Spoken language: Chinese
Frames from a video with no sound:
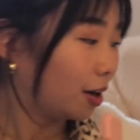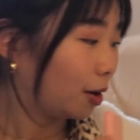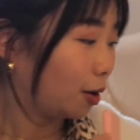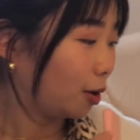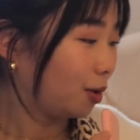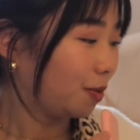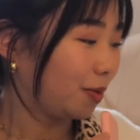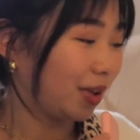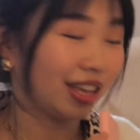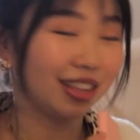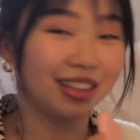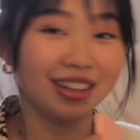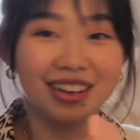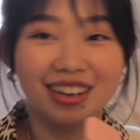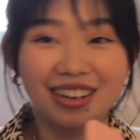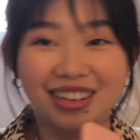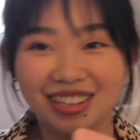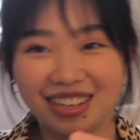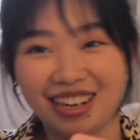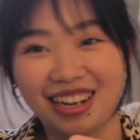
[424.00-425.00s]
后面
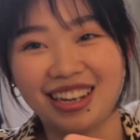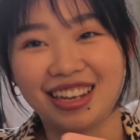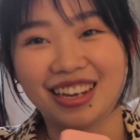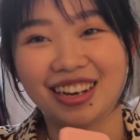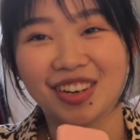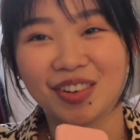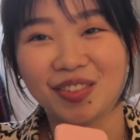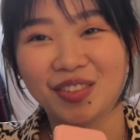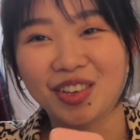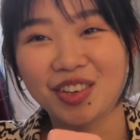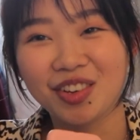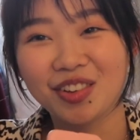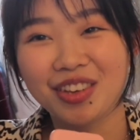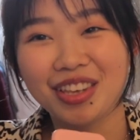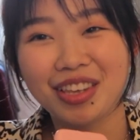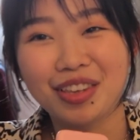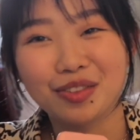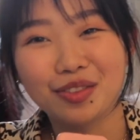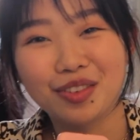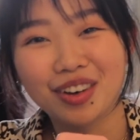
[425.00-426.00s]
呢，哎呀，我又
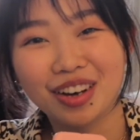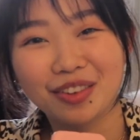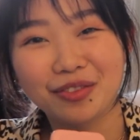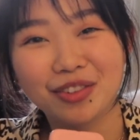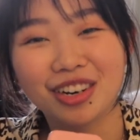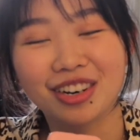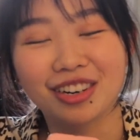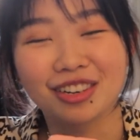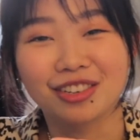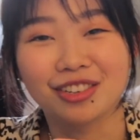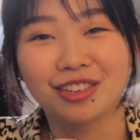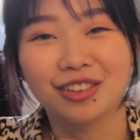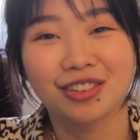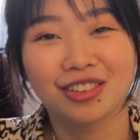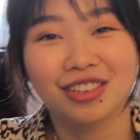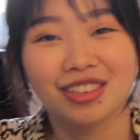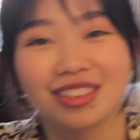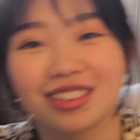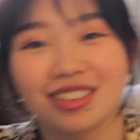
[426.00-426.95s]
一发不可收